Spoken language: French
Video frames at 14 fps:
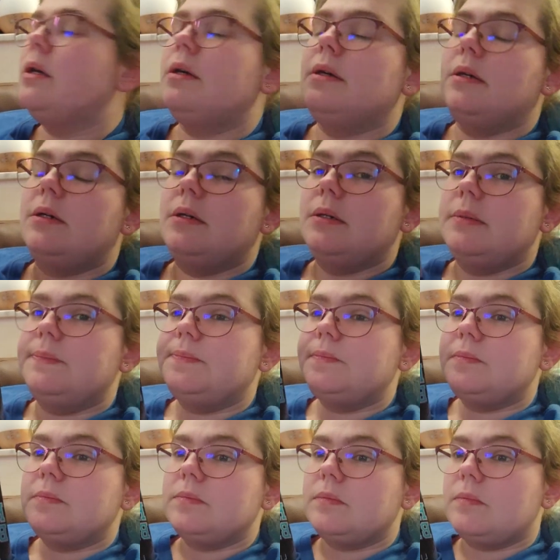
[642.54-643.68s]
Euh,
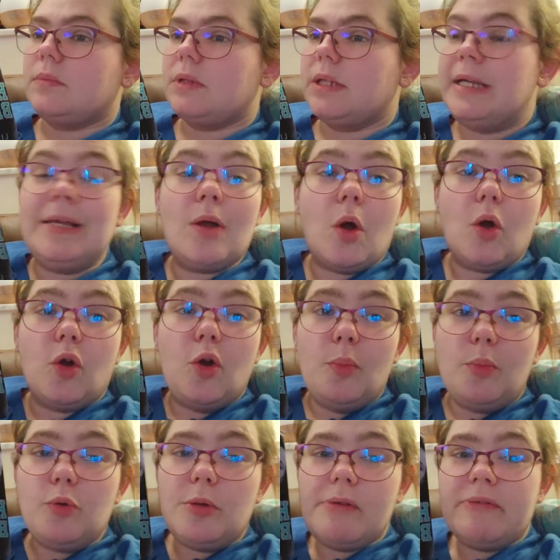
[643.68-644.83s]
il est en
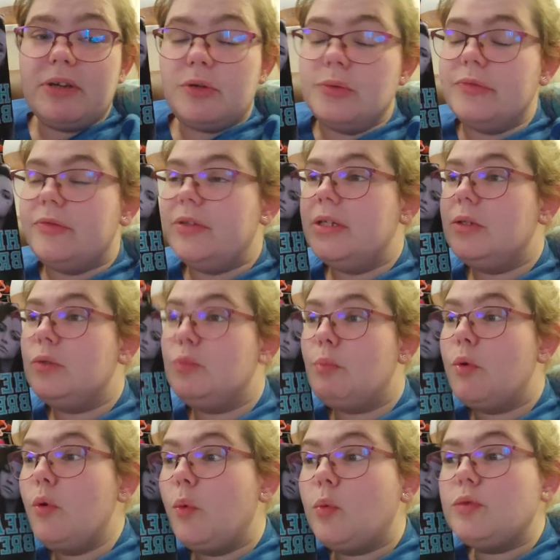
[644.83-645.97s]
couple, lui, avec une fille, une
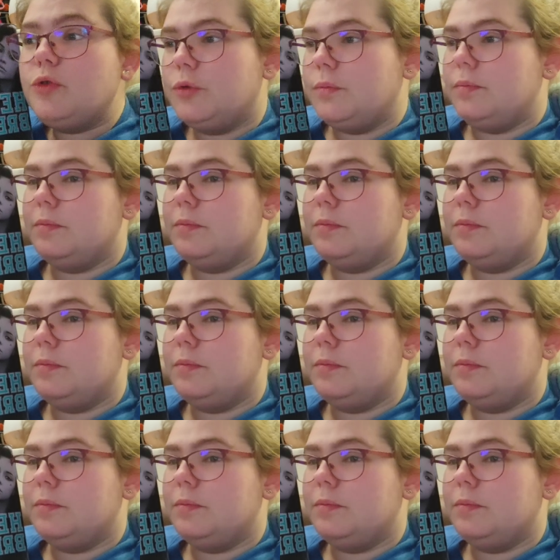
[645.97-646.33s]
blonde.